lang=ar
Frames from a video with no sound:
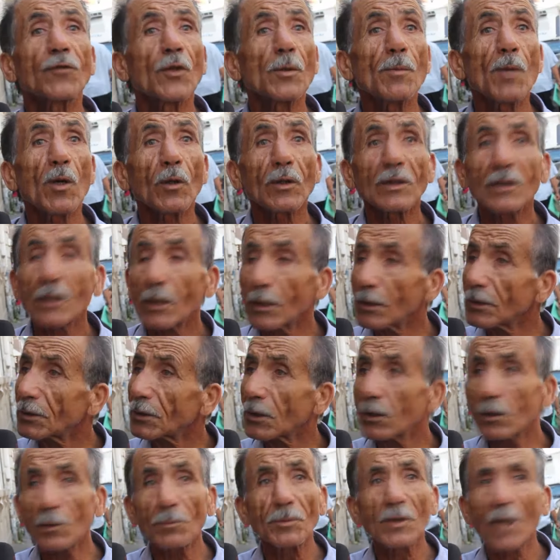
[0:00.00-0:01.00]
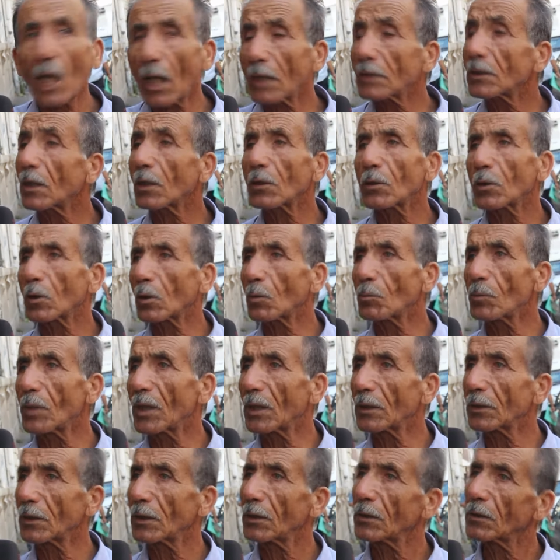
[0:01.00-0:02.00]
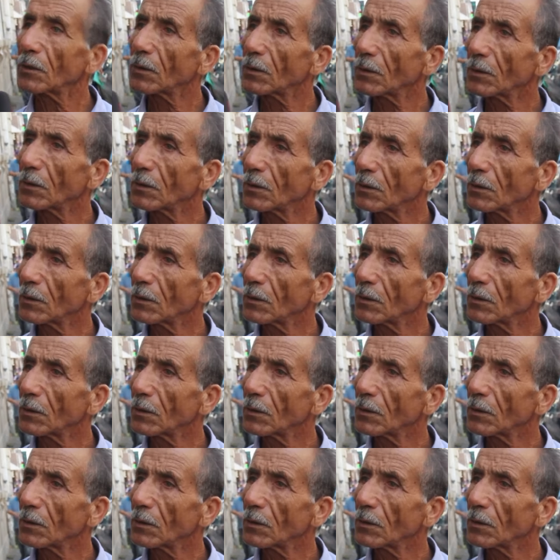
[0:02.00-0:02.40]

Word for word: في مورد هايشي نمشي حتى لقرنباليا آه،